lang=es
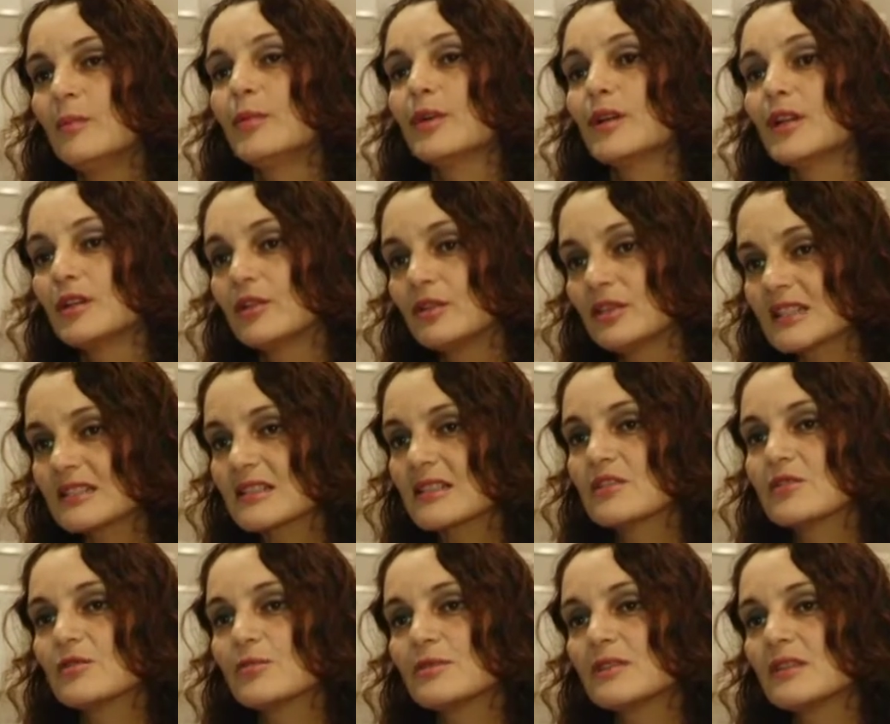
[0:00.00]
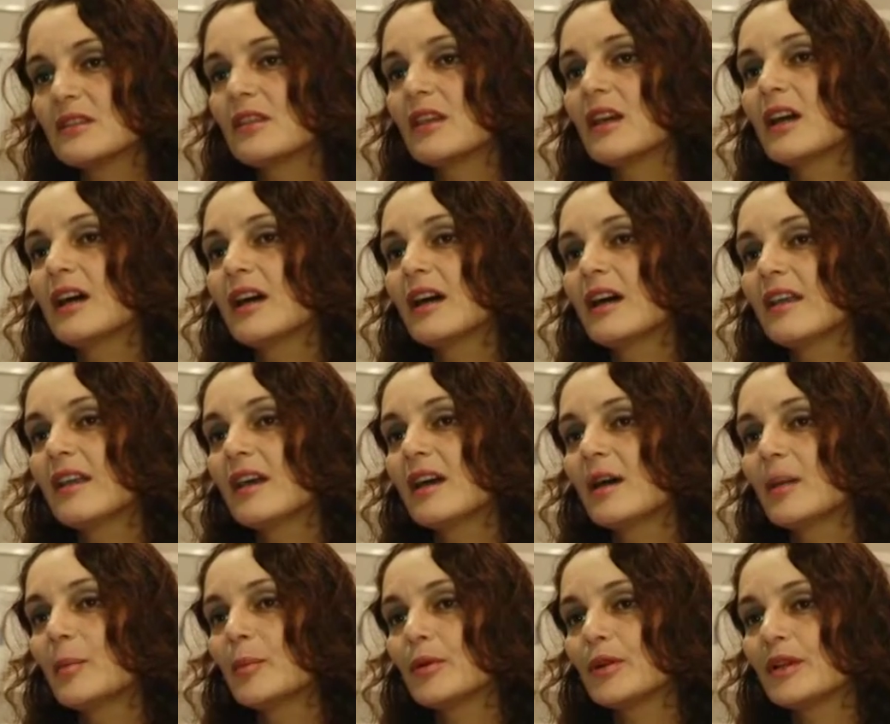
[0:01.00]
poniendo tasas
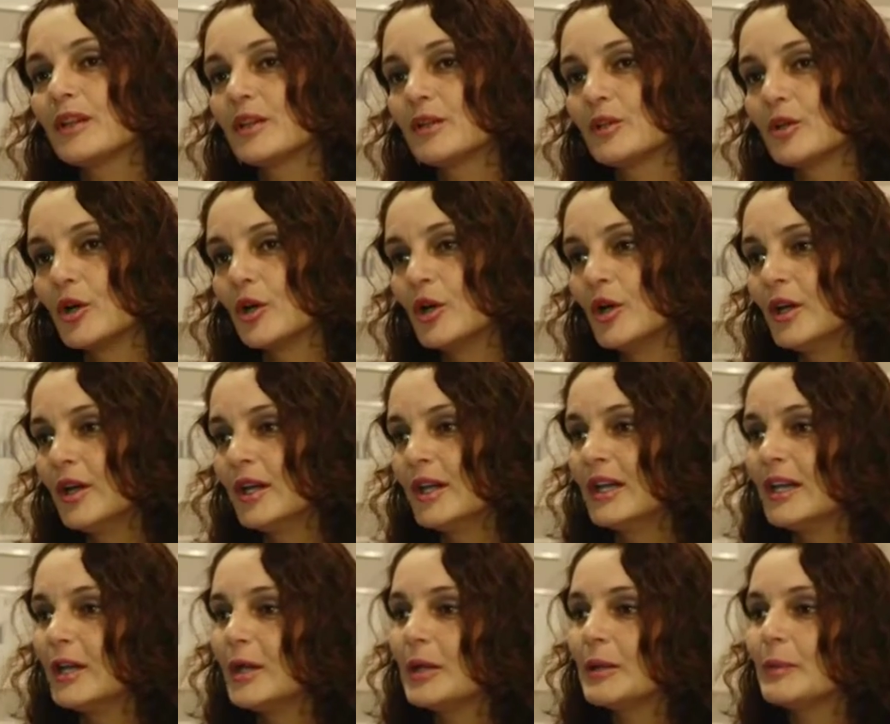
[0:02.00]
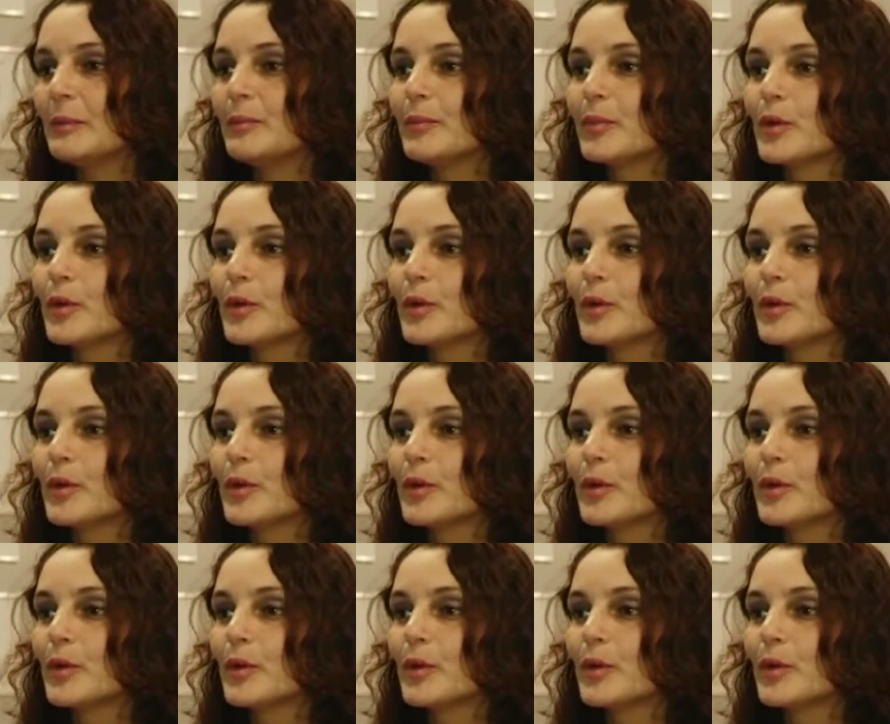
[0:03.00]
subsidiadas, poniendo eh,